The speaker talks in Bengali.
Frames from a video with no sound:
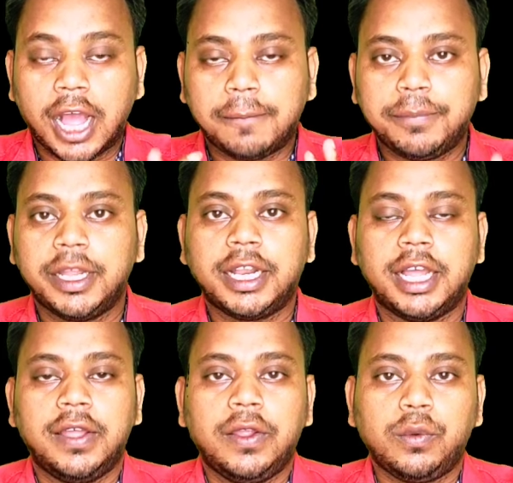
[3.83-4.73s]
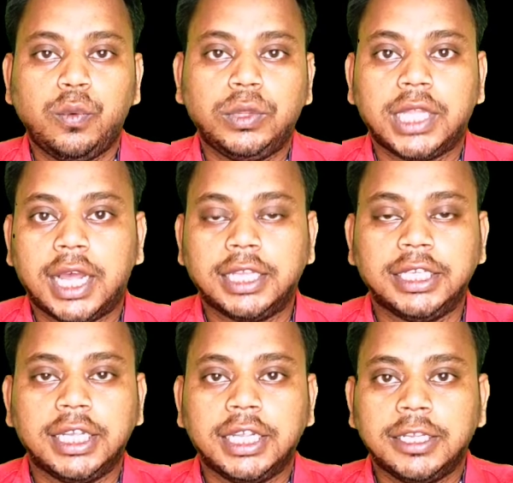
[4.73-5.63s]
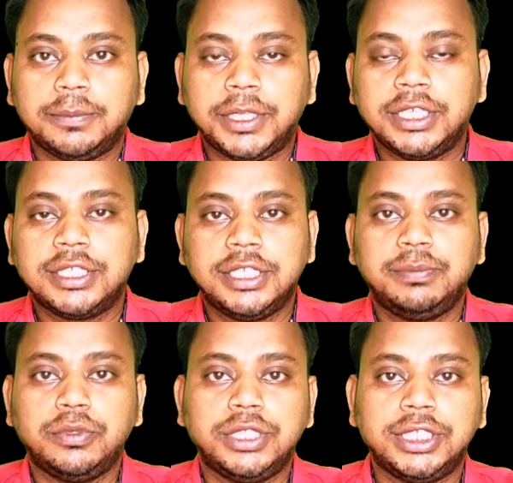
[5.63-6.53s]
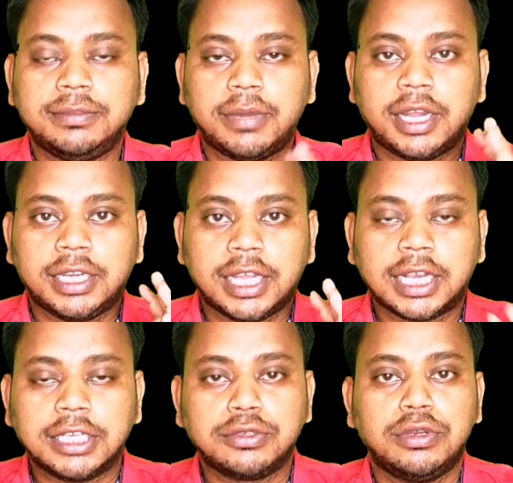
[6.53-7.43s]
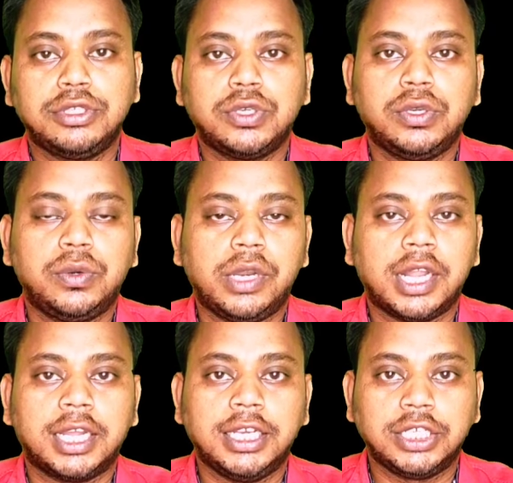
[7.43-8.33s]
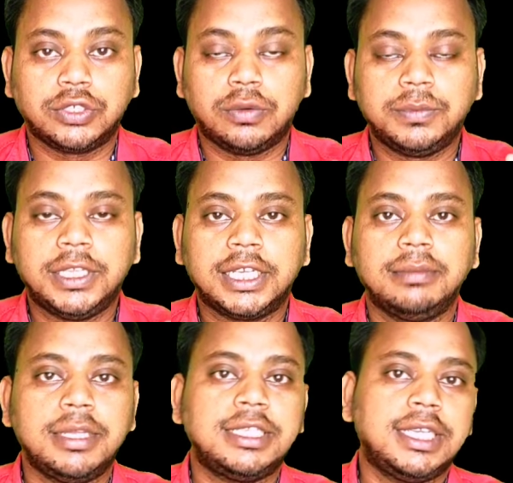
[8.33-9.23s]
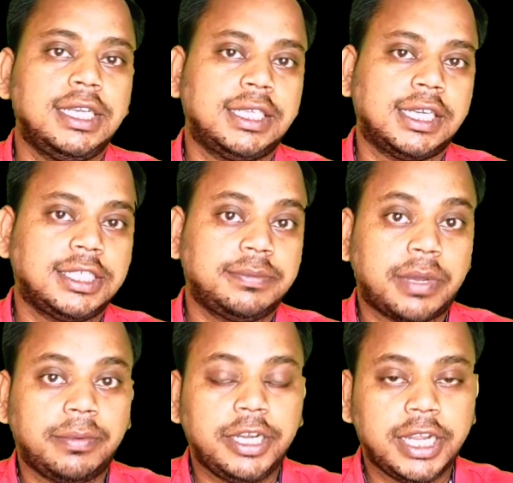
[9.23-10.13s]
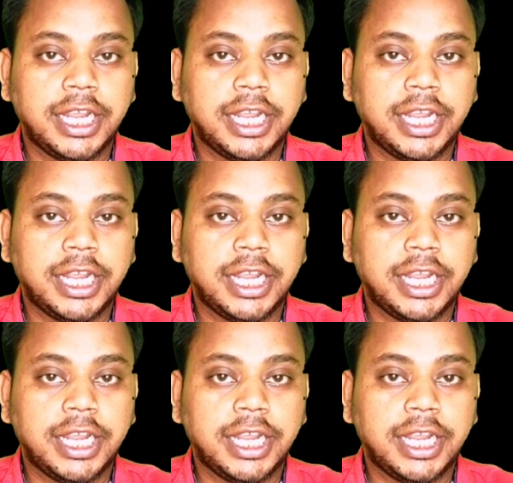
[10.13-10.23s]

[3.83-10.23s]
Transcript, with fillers: আপনারা কোথায় ফিক্সড ডিপোজিট বা টাকা সঞ্চয় করে রাখলে সব থেকে বেশি ইন্টারেস্ট পাবেন